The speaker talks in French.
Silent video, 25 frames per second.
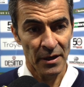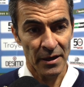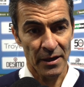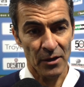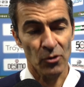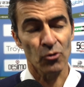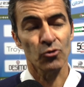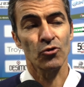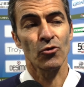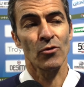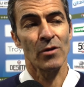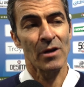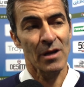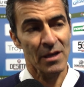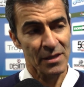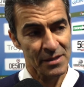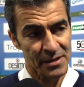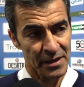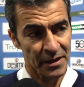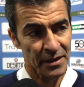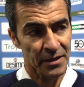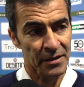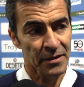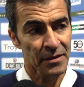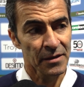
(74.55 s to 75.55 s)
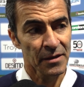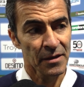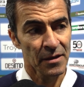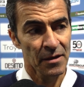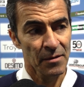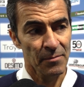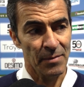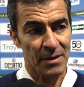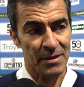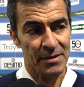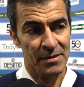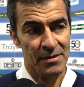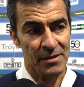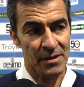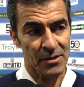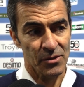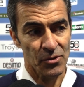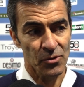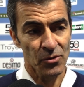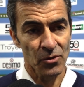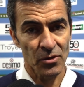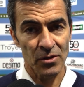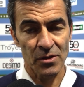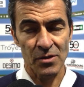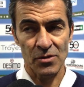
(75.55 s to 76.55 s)
et continuer la série. Parce que c'est
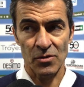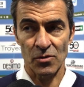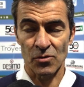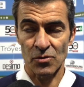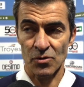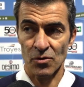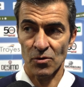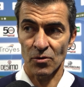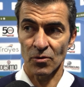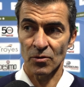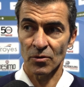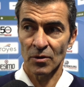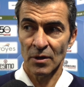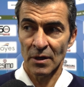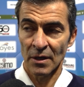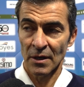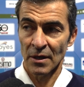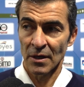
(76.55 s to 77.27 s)
sûr que si on,